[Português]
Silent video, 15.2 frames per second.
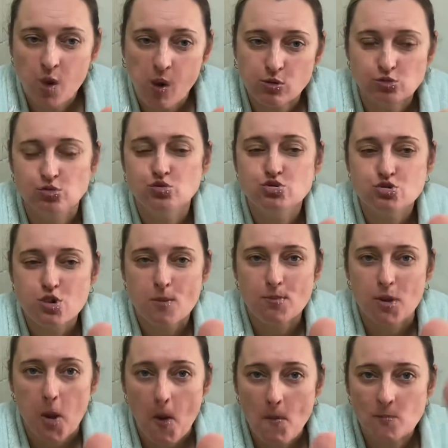No
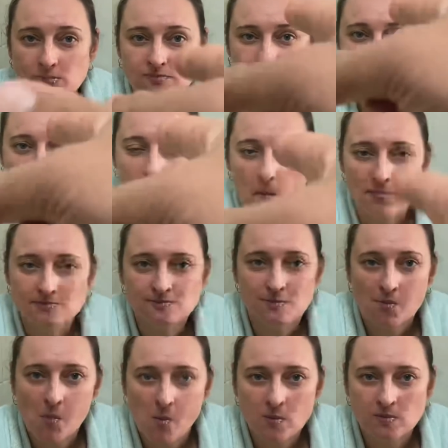shopping. No shopping. Fazer
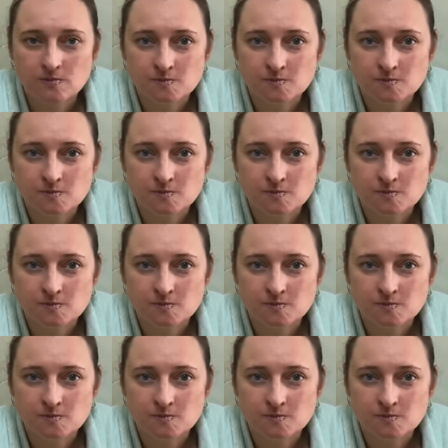o quê?